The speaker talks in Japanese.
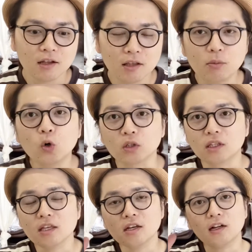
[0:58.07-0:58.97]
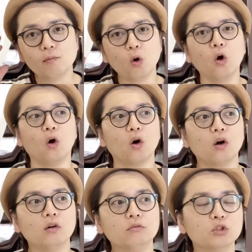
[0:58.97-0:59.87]
で、もう手触り
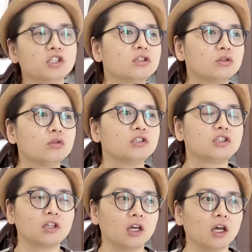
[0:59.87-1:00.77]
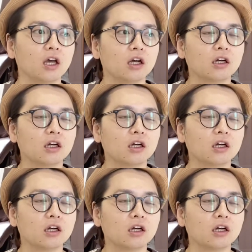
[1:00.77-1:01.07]
も、もうしっとりして